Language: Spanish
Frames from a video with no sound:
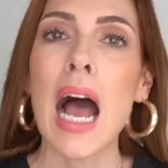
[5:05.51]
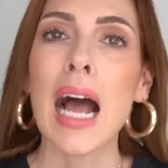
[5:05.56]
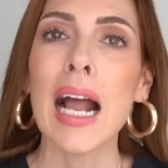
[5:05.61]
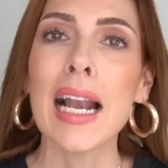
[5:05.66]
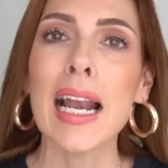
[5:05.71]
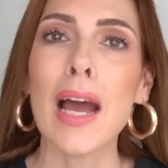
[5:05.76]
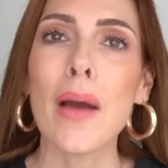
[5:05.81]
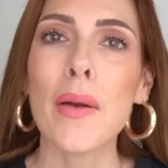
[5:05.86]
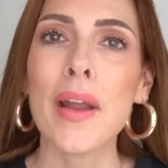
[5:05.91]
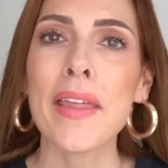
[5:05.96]
A
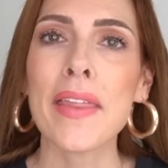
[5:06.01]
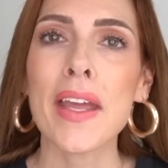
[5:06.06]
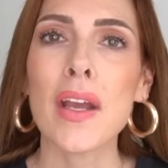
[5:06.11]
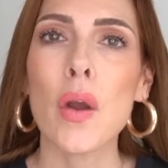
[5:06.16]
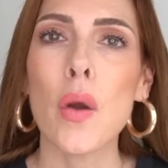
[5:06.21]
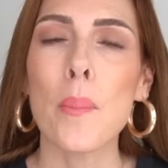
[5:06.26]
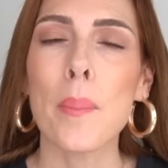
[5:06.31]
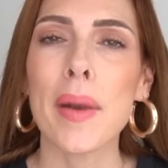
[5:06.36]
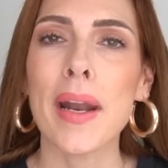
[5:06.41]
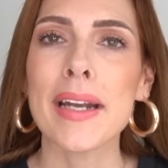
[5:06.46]
la hora de
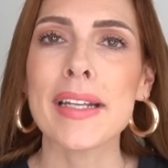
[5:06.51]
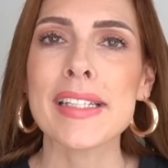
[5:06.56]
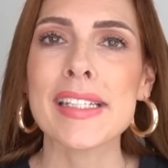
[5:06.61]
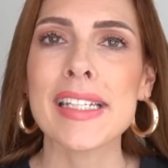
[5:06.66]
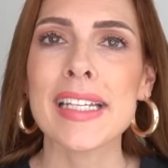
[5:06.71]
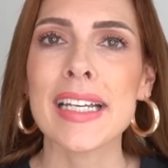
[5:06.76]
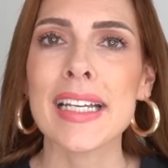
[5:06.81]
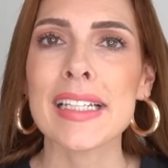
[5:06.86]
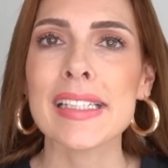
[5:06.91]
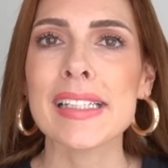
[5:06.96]
comprar,
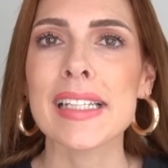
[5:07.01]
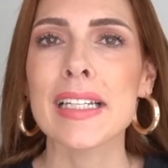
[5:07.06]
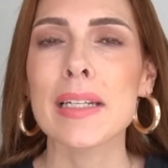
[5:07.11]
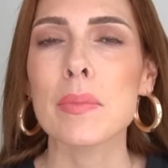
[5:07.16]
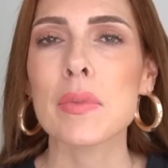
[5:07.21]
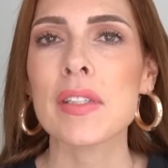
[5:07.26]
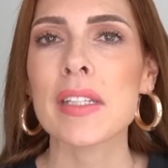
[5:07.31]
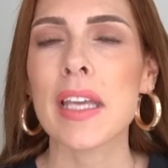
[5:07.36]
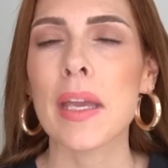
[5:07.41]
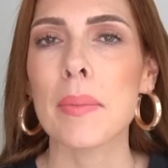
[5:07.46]
chicas,
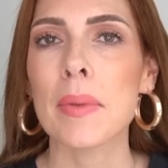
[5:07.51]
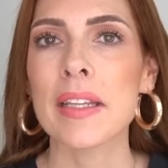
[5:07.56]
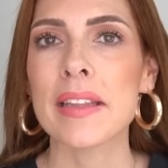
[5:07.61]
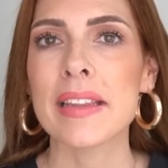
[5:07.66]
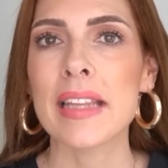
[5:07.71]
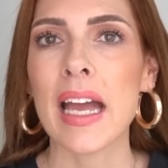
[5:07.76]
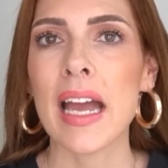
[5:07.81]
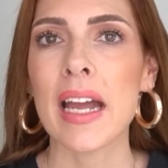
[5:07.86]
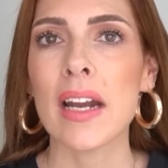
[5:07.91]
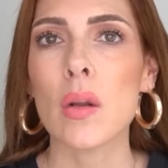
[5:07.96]
tenemos que
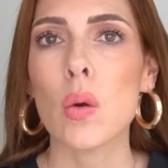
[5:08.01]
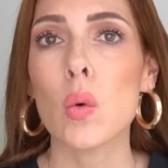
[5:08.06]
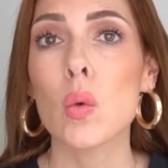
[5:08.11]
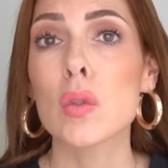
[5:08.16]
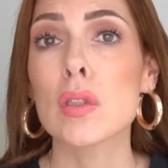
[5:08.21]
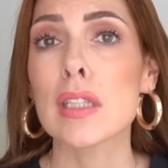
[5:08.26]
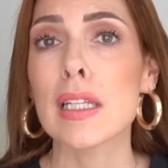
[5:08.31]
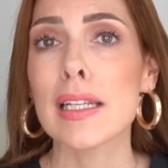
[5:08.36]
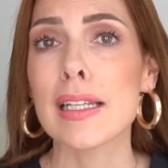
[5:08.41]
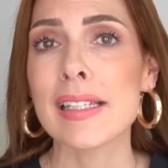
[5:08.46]
evitar
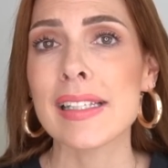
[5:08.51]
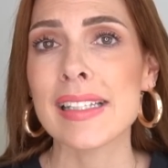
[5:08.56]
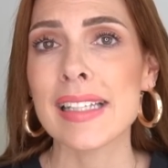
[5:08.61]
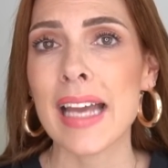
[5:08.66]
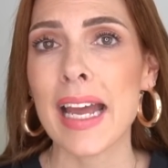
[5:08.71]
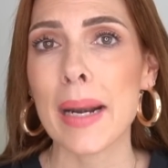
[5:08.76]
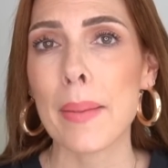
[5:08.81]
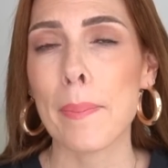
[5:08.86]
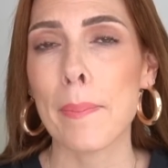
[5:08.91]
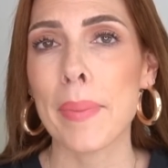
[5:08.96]

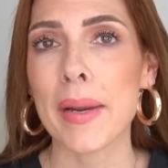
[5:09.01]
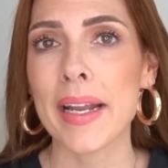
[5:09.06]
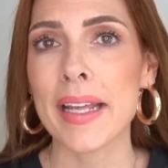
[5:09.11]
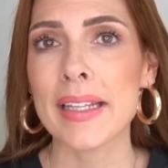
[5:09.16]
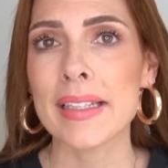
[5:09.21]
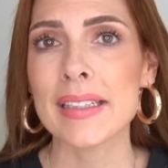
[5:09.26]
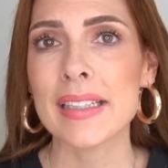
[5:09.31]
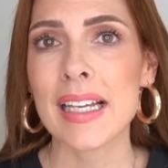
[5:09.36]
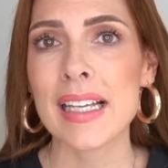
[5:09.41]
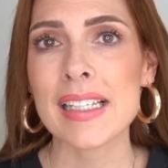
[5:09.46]
utilizar
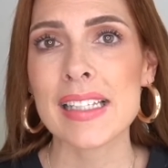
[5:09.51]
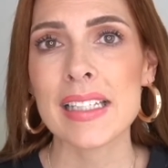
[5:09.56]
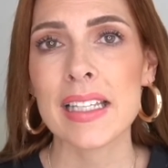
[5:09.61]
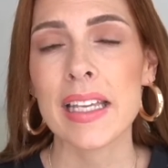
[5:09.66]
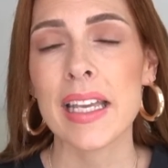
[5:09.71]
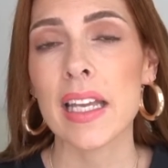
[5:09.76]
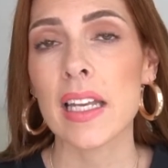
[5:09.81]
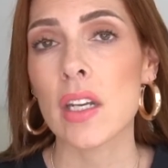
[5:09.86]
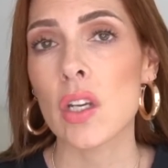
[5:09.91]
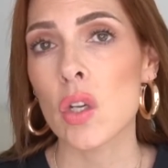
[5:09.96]
prendas
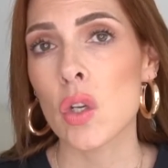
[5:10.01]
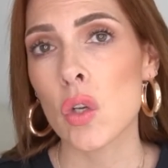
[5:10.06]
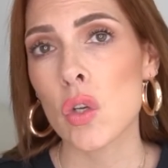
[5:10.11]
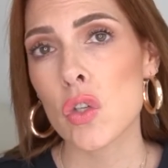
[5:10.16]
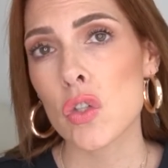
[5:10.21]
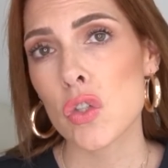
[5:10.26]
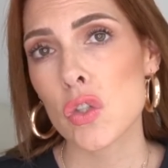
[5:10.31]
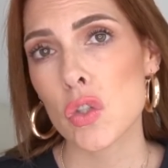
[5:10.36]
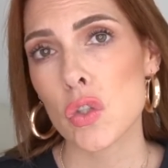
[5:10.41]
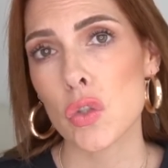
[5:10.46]
que
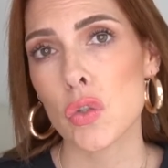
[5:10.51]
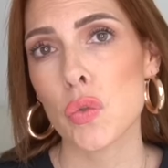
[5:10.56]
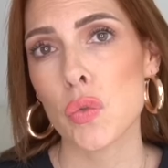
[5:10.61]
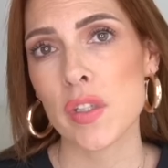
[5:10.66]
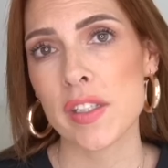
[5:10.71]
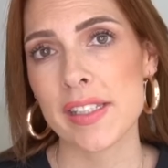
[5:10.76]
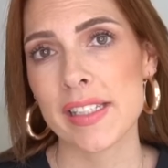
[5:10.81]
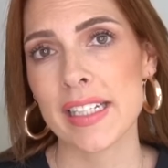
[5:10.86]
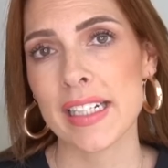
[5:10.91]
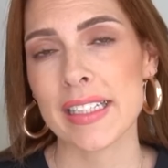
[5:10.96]
no son
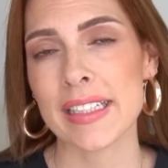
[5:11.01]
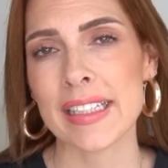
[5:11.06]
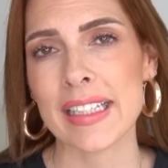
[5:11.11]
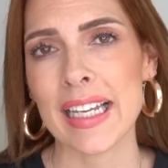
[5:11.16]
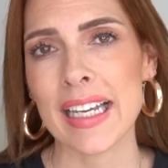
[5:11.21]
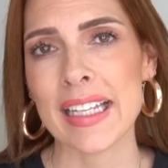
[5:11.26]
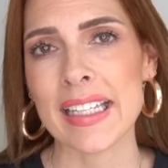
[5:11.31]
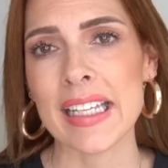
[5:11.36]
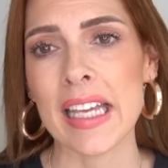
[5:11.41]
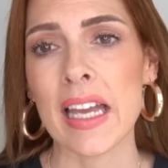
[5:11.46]
nuestra
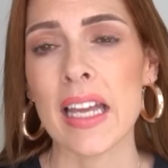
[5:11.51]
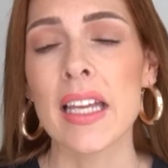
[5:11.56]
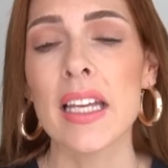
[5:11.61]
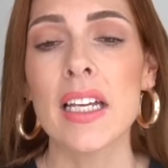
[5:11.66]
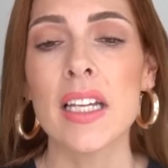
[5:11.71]
talla.